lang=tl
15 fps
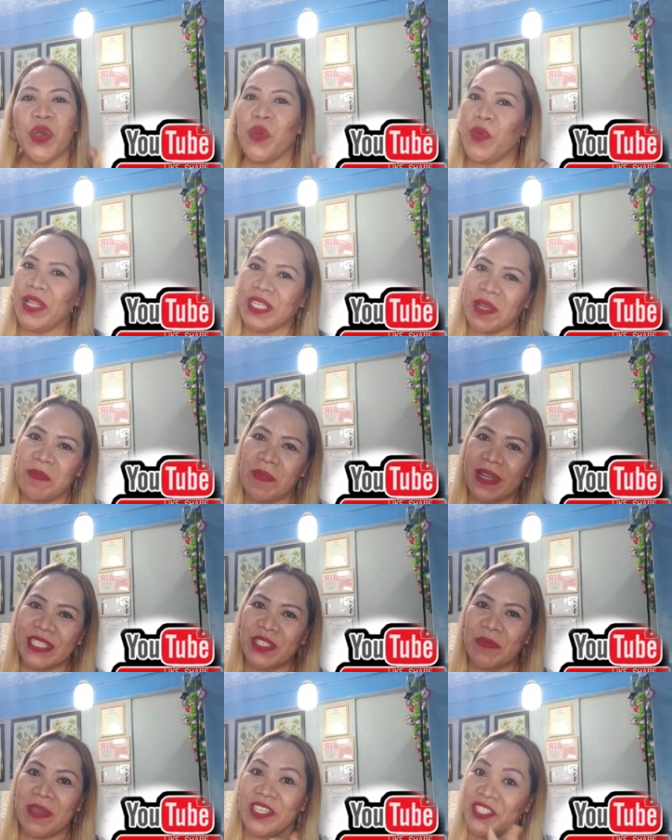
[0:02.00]
Welcome back
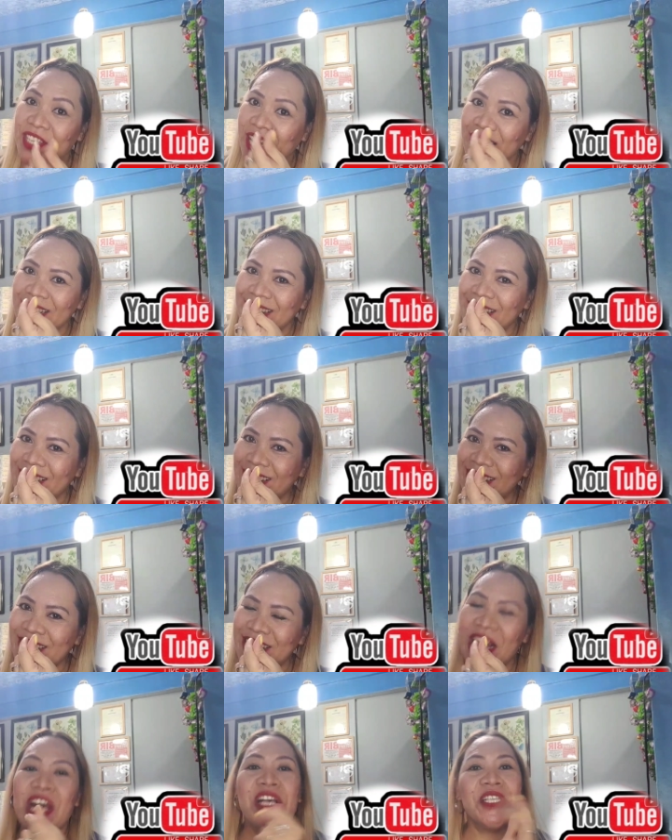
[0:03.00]
to my channel!
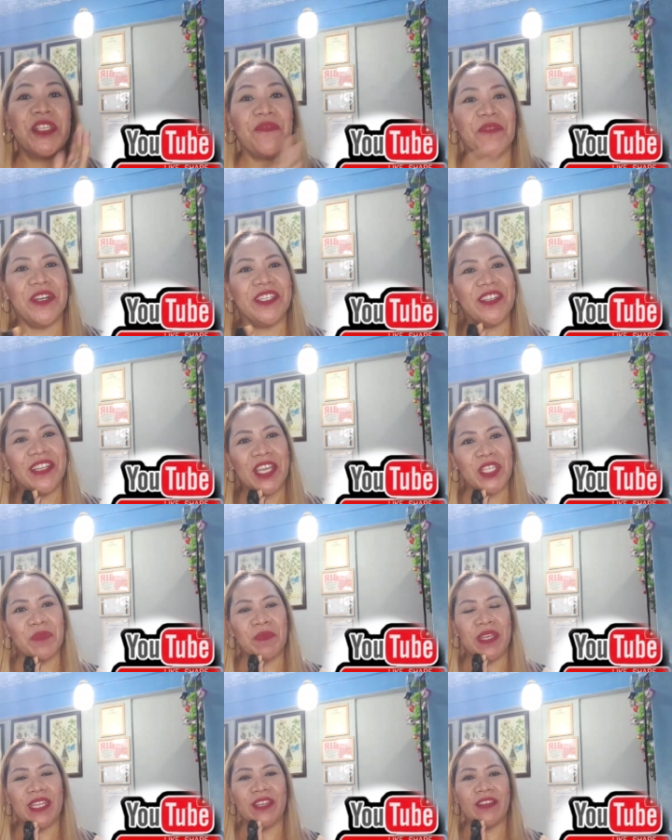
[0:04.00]
So for today's
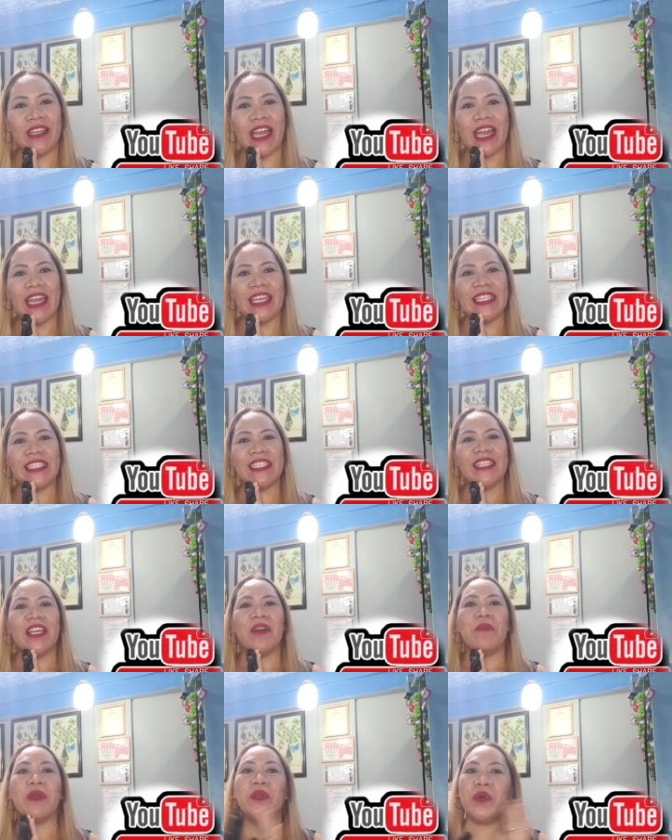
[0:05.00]
video guys,
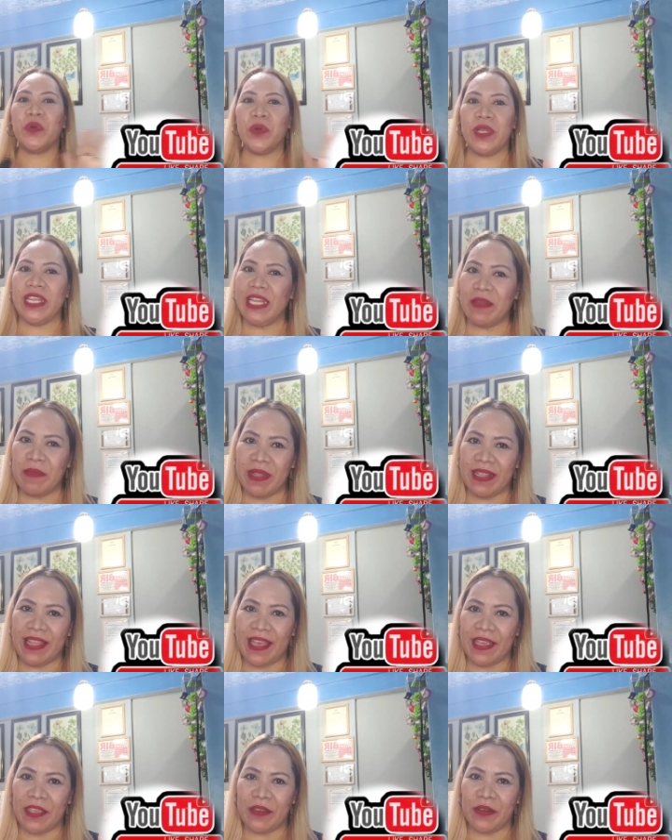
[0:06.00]
magkukulay naman
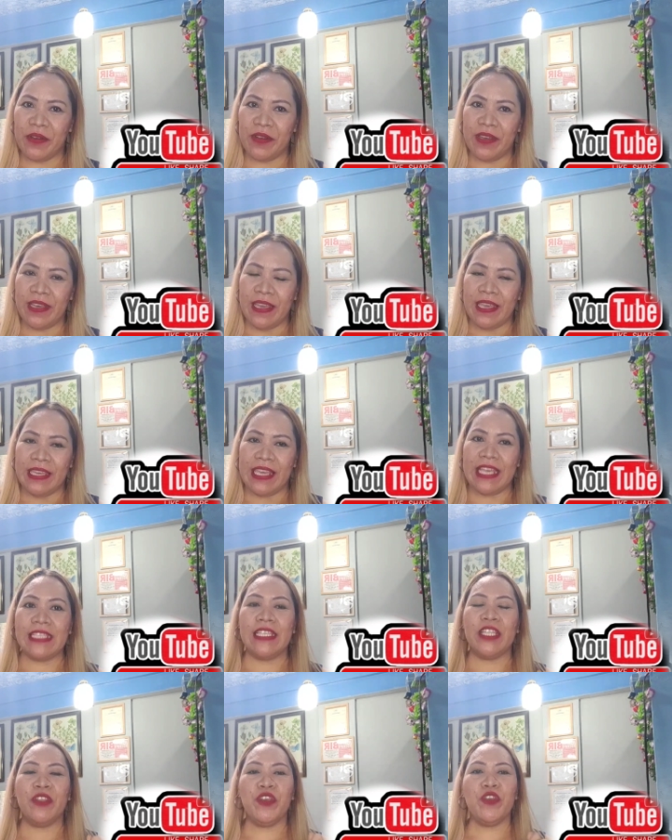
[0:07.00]
tayo. Yes,
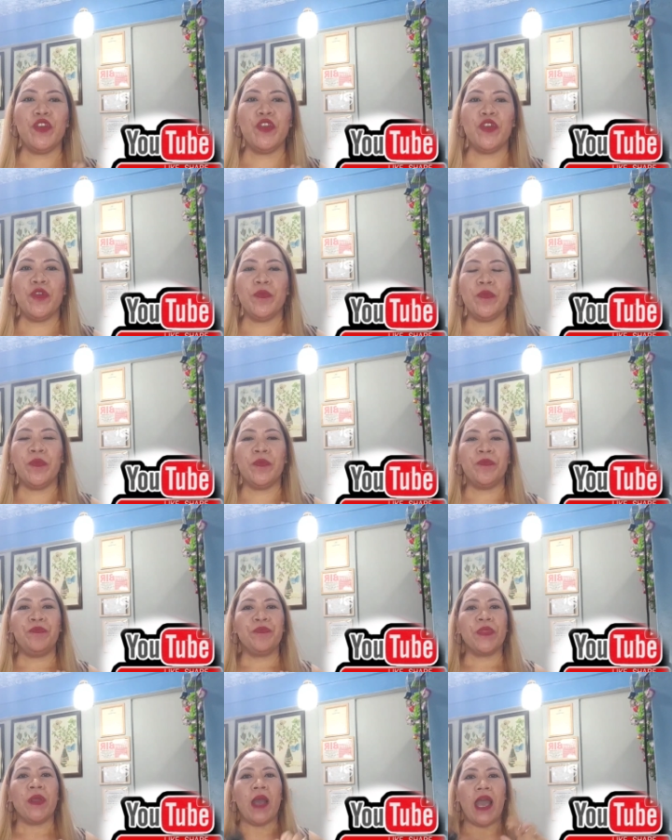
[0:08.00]
ito yung
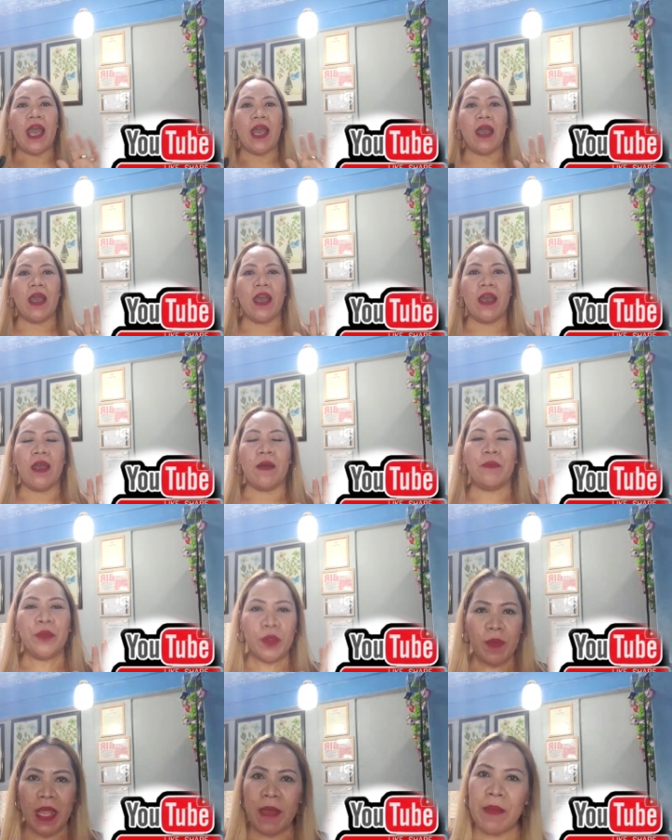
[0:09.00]
uh,
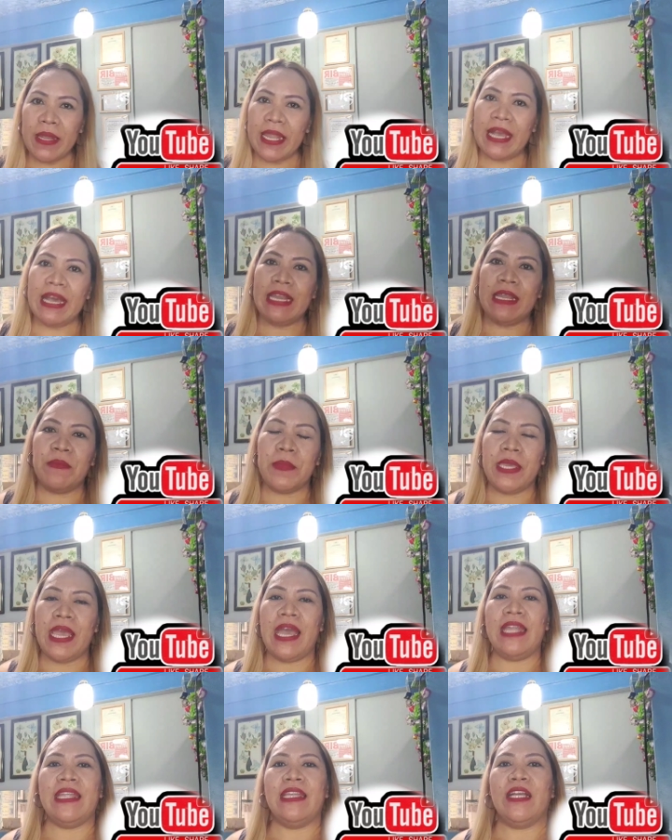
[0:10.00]
problema ng
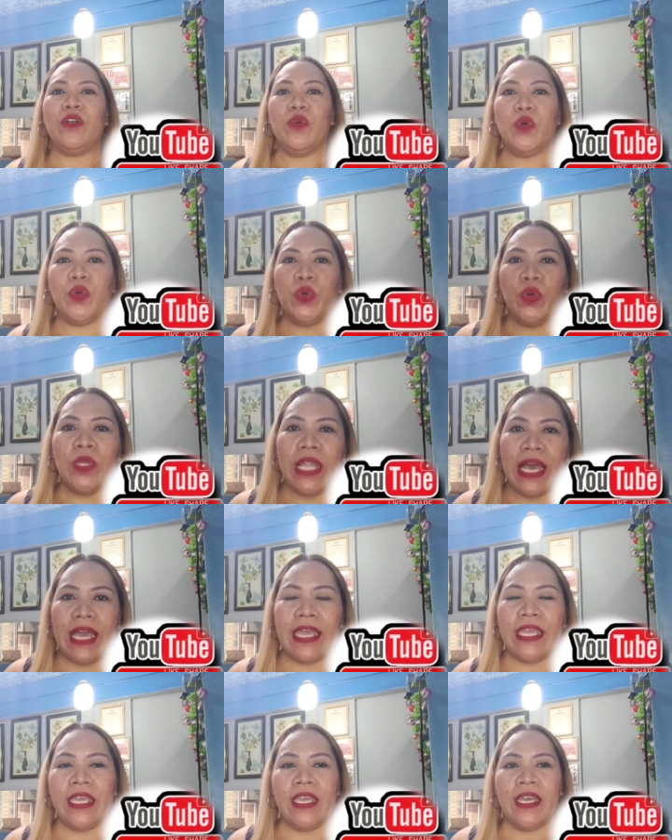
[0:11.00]
karamihan na
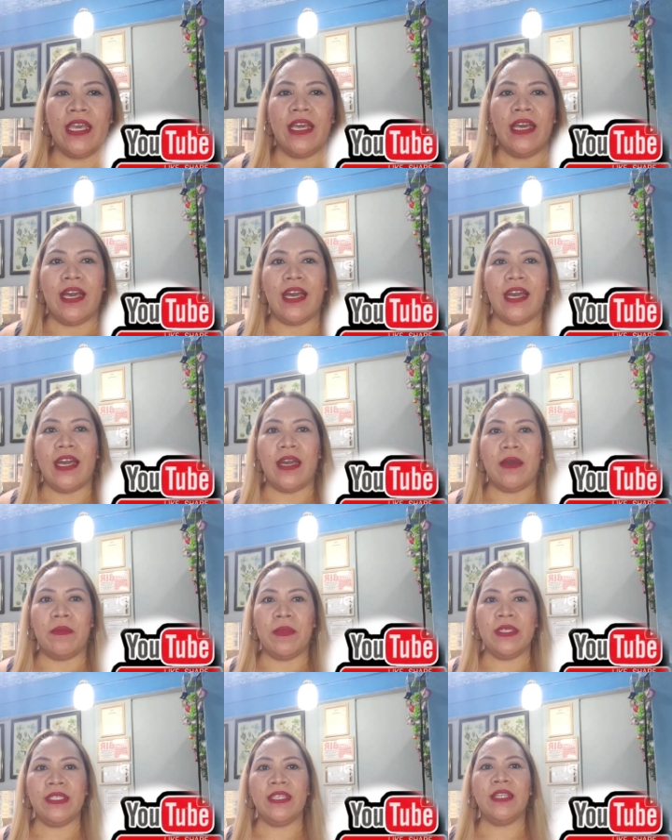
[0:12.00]
nagkukulay. Uh,
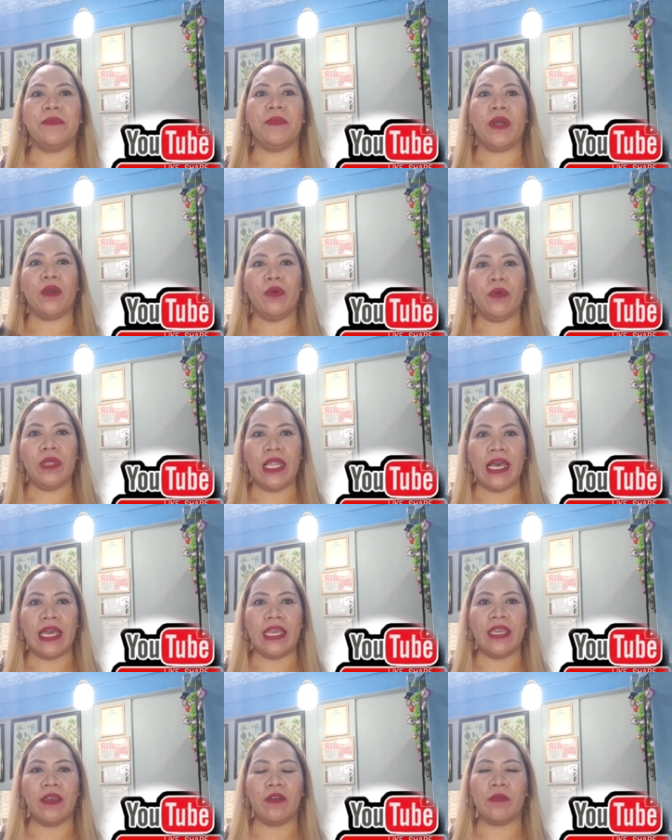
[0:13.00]
minsan
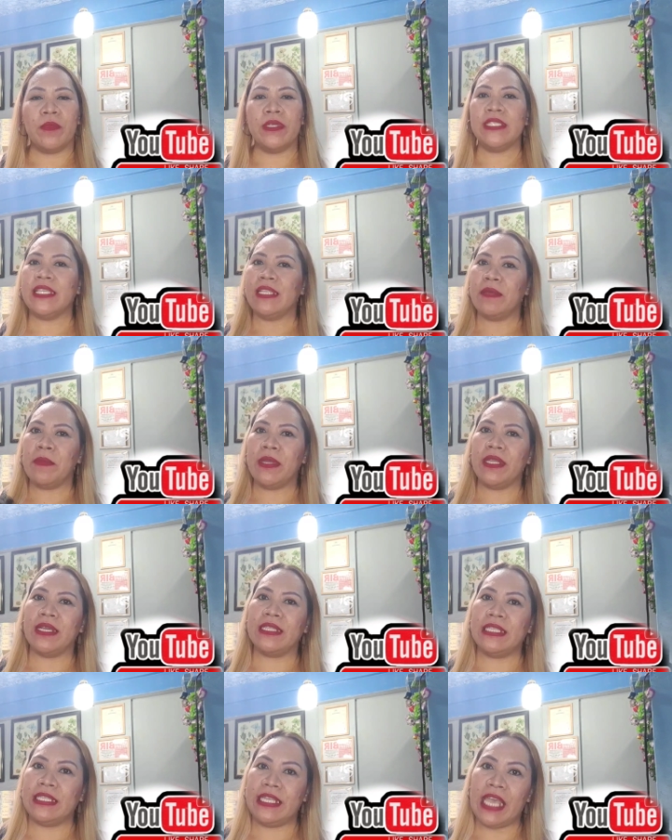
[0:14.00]
nagpakulay, o minsan naman
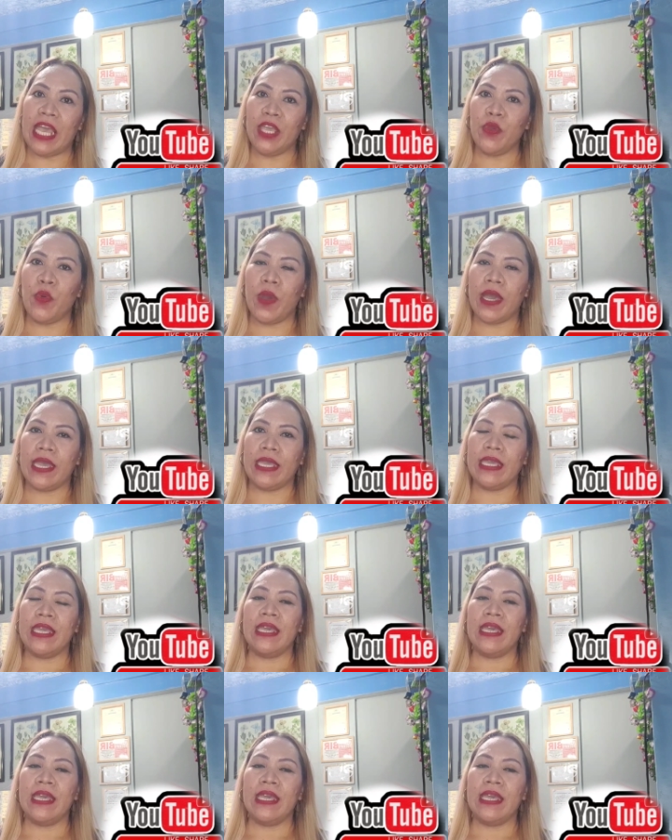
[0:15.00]
nagdi-DIY.